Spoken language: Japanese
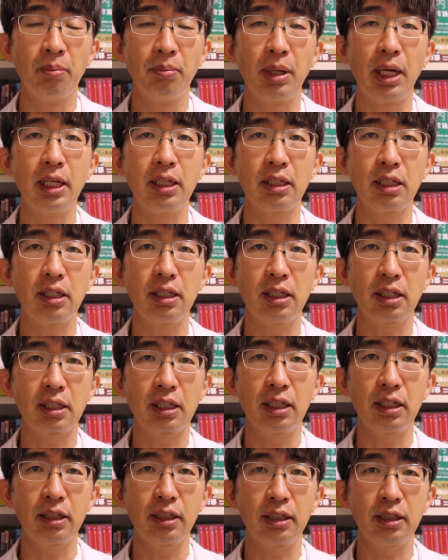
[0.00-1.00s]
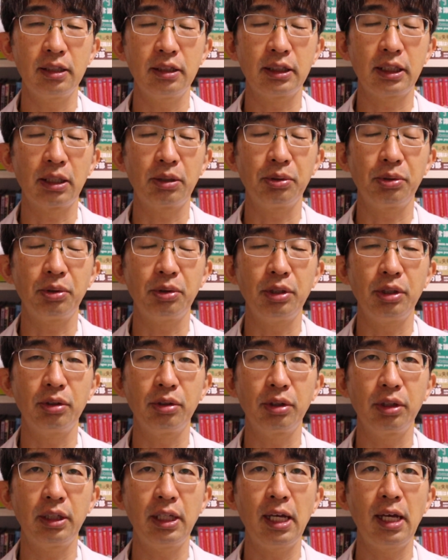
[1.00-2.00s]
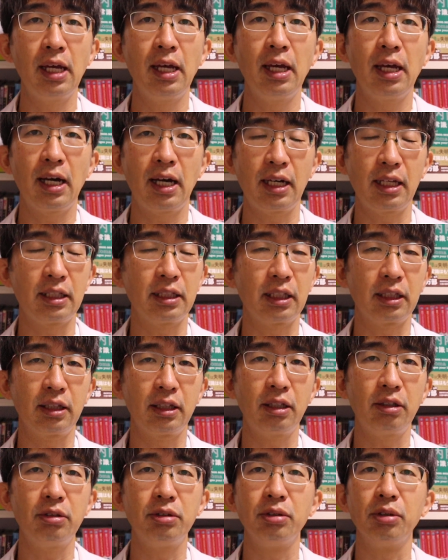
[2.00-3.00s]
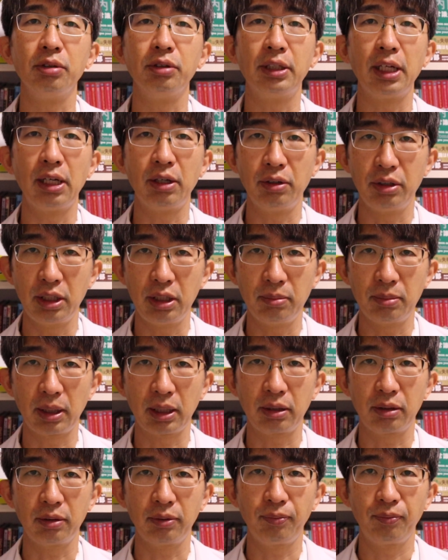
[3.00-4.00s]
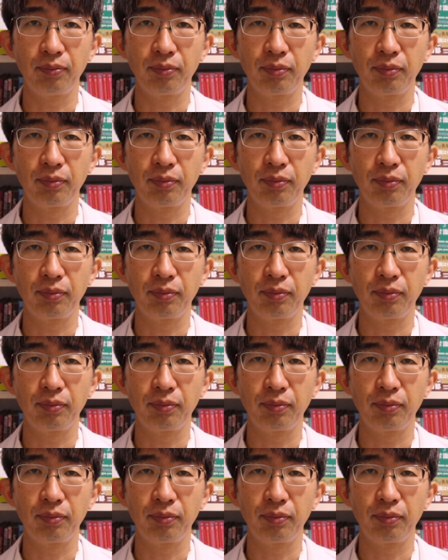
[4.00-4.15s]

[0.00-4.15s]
ばい菌が感染したことによって腫れちゃってる状態を言います。